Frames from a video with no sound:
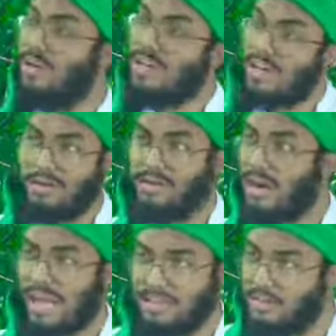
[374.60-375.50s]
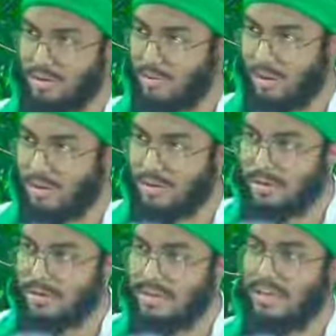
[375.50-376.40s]
দুর্বলের কারণে ওনার হাদিস দুর্বল
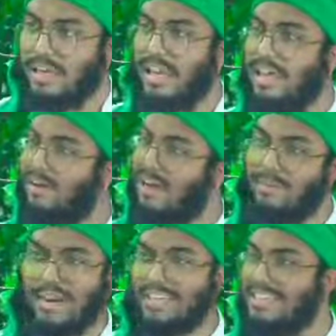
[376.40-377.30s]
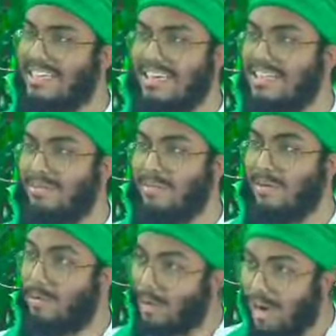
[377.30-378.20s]
এই কারণে আমরা হাদিসটা নিতে
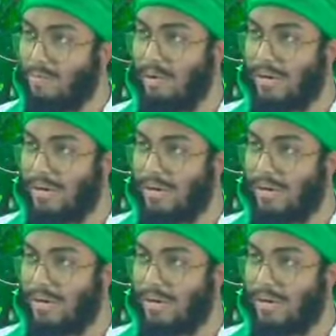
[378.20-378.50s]
পারবো না ওনারা